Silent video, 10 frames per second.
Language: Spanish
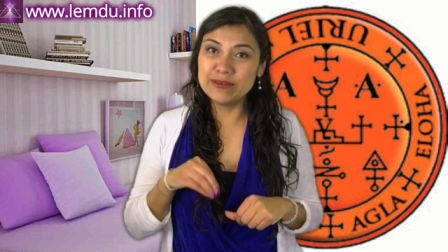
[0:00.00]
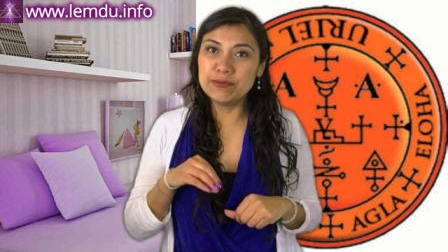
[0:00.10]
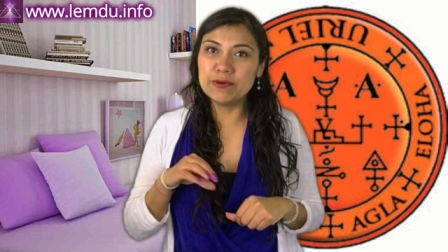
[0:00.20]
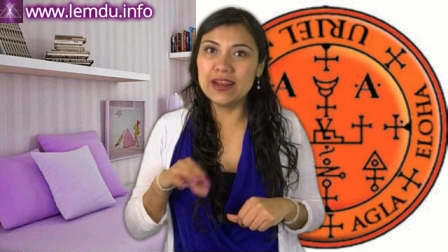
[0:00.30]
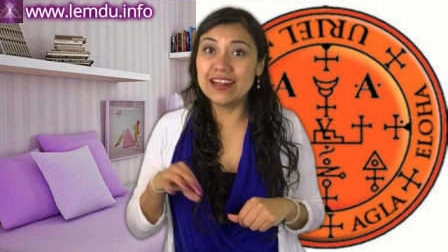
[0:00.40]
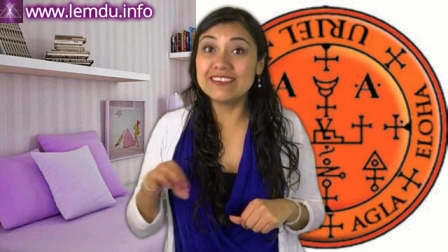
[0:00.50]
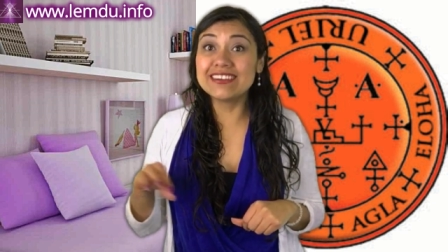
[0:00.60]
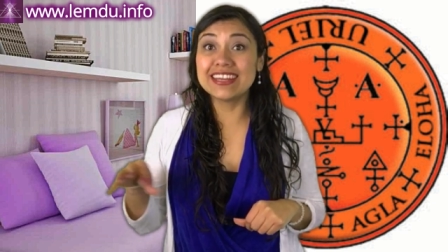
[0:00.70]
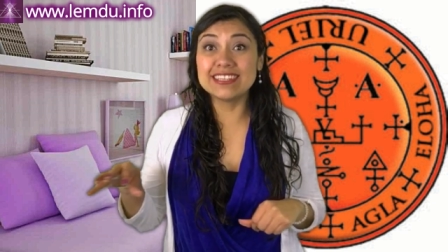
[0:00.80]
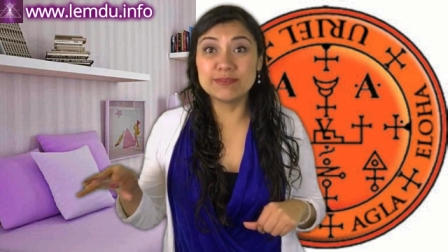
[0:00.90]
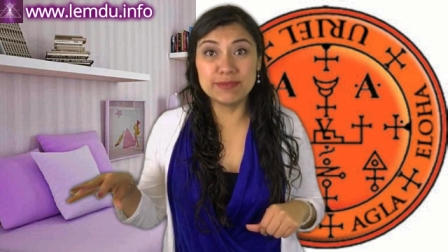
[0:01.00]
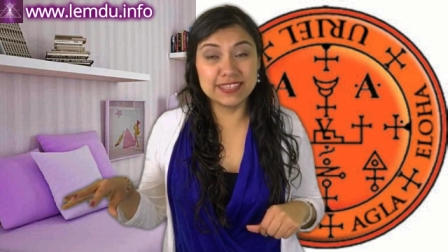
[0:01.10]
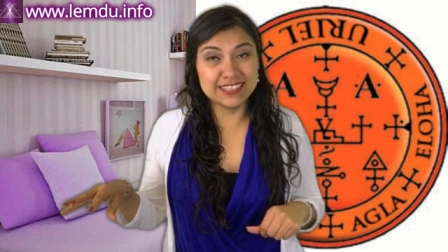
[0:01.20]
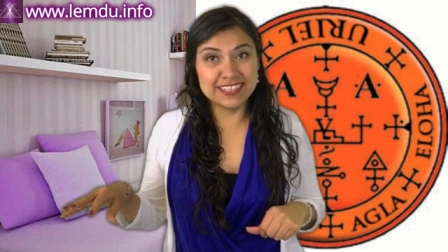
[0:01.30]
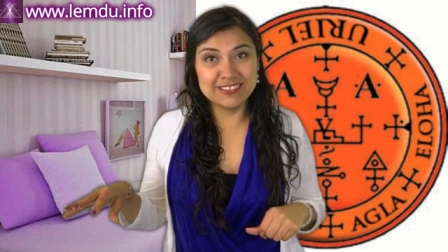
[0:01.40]
o por algo que les
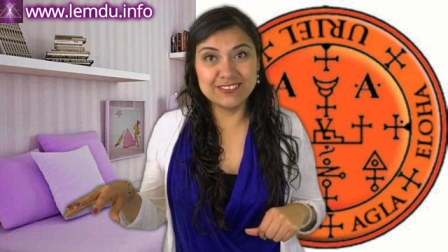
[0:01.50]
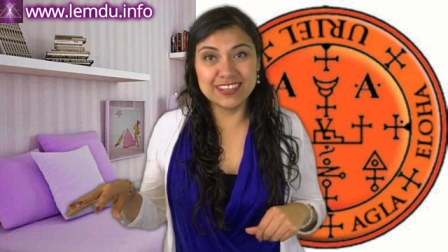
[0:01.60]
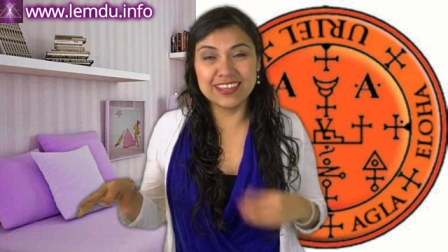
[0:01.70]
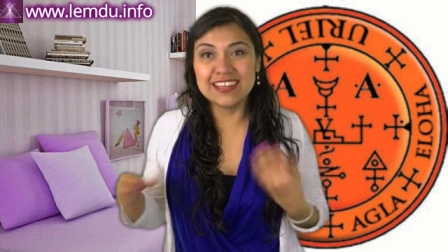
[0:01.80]
piden ayuda.